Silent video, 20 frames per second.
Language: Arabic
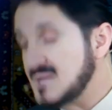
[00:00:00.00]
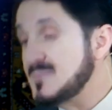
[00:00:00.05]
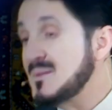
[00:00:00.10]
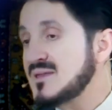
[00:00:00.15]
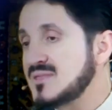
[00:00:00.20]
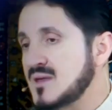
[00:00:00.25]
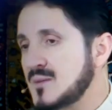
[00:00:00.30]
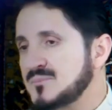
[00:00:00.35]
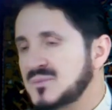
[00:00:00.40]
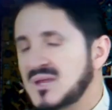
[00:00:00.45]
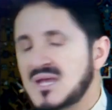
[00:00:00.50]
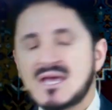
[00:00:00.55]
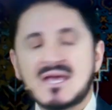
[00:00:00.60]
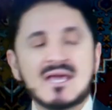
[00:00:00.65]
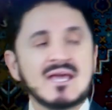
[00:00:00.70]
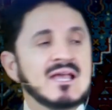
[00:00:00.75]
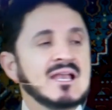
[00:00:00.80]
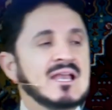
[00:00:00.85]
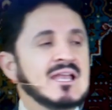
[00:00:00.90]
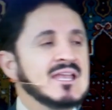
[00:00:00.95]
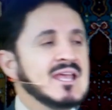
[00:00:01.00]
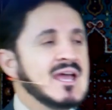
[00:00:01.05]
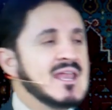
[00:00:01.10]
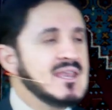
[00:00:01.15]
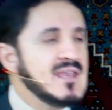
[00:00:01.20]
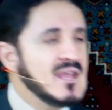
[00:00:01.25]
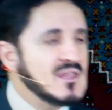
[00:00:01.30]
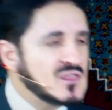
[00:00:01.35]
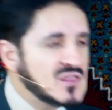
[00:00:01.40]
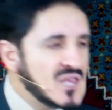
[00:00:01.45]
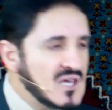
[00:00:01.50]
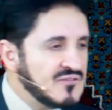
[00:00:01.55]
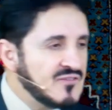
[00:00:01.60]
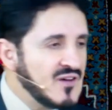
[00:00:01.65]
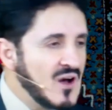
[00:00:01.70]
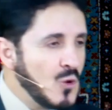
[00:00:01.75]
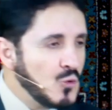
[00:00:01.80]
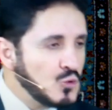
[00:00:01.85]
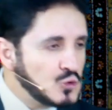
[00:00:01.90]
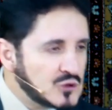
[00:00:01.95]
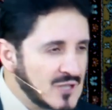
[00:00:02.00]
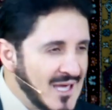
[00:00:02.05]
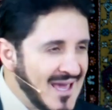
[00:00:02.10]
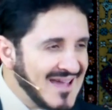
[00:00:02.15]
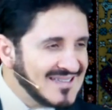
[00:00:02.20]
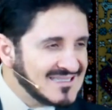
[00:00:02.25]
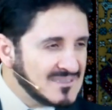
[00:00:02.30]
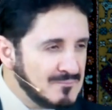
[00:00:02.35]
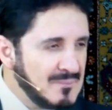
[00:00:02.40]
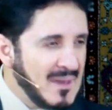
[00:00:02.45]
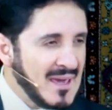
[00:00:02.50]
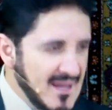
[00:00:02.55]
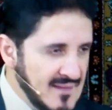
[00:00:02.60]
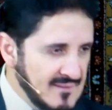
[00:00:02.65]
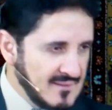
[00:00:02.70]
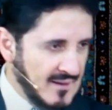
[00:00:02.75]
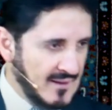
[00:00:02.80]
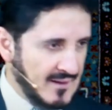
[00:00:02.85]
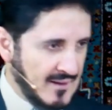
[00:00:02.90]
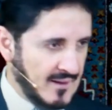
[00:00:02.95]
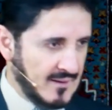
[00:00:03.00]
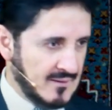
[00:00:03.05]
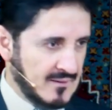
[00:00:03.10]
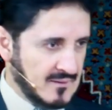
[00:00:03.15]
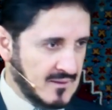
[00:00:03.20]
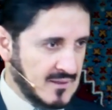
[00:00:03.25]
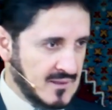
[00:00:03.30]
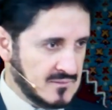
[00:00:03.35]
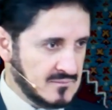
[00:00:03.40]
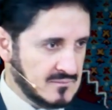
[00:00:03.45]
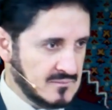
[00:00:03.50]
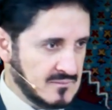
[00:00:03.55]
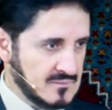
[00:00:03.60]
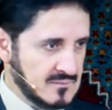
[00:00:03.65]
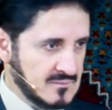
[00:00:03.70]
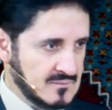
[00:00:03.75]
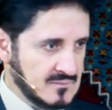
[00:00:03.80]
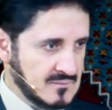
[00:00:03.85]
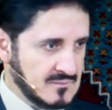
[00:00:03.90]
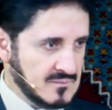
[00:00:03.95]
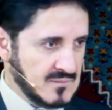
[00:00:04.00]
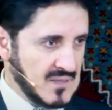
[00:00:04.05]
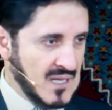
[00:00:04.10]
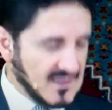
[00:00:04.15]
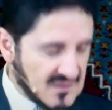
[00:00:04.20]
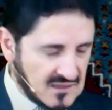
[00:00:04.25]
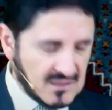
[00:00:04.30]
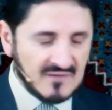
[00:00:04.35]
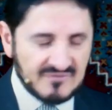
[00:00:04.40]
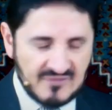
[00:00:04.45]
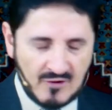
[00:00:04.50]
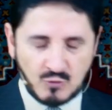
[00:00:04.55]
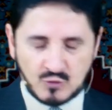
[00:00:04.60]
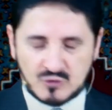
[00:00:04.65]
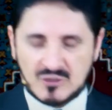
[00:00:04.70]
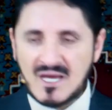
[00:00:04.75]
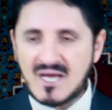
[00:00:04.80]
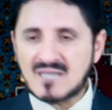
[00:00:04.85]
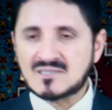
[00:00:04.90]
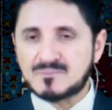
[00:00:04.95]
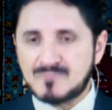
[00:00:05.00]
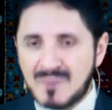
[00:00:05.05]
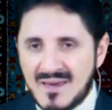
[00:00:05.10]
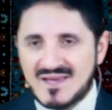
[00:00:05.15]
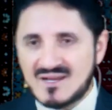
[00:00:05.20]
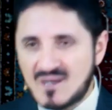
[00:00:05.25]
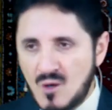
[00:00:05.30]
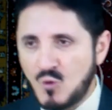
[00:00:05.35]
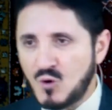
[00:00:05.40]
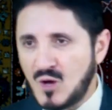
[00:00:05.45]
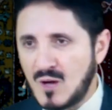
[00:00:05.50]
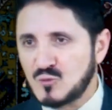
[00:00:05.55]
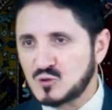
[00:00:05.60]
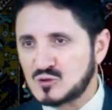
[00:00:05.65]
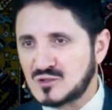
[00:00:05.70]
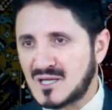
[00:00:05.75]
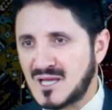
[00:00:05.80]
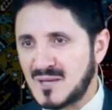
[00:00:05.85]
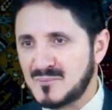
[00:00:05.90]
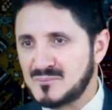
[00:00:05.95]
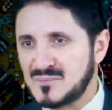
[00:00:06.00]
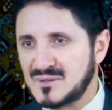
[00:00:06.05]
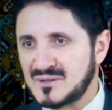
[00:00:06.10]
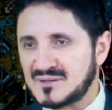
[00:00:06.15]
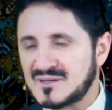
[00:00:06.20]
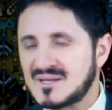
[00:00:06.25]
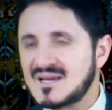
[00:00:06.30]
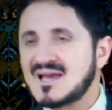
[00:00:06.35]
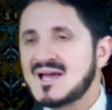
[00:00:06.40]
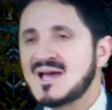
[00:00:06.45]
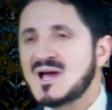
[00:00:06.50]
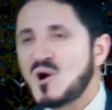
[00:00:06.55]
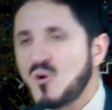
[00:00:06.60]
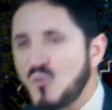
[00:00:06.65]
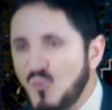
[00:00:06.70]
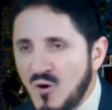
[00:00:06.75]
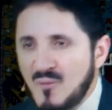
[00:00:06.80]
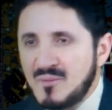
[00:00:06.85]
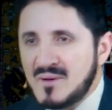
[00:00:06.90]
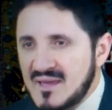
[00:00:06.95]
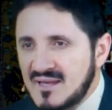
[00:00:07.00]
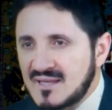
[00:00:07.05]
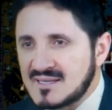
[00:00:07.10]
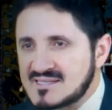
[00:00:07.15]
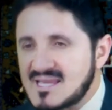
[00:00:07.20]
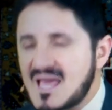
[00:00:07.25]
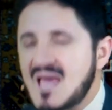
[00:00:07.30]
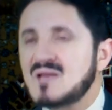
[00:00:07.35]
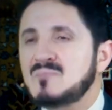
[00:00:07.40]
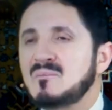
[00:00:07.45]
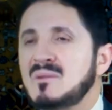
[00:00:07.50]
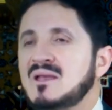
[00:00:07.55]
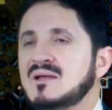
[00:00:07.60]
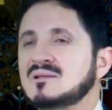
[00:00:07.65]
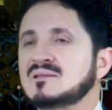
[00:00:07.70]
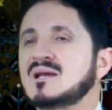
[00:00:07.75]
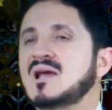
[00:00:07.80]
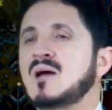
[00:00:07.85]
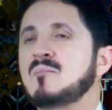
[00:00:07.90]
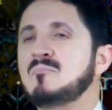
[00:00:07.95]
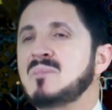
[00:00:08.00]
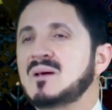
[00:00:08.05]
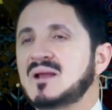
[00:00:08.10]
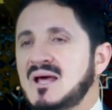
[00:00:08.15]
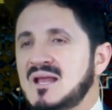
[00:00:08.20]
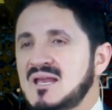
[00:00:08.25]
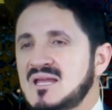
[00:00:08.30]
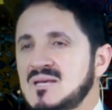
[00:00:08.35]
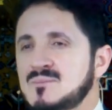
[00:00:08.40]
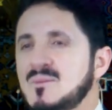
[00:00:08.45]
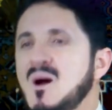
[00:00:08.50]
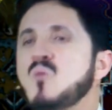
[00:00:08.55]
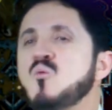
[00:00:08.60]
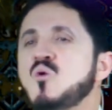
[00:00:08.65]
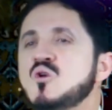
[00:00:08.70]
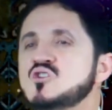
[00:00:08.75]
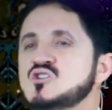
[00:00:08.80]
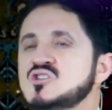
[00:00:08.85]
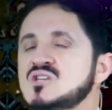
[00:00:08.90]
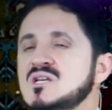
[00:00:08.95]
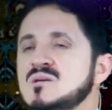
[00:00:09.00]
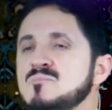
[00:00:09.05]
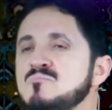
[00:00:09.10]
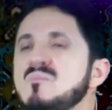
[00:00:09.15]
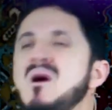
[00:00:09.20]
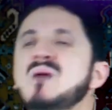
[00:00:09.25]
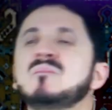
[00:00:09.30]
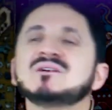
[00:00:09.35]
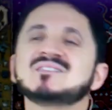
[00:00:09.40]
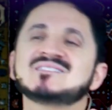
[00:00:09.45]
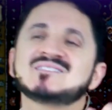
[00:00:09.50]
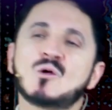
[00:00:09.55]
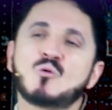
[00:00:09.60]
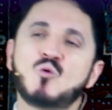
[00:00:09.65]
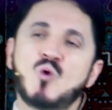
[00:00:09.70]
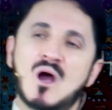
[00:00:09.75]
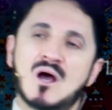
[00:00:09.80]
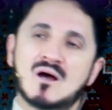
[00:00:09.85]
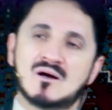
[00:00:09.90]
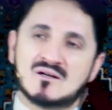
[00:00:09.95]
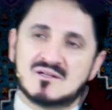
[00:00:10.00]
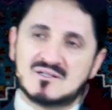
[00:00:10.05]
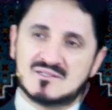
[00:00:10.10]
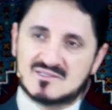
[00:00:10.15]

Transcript: لماذا؟ لأن التفاوتات بين الخلق التفاوتات بينه كمتكبر وبين سائر من يتكبر عليهم أول شيء ما مصدرها؟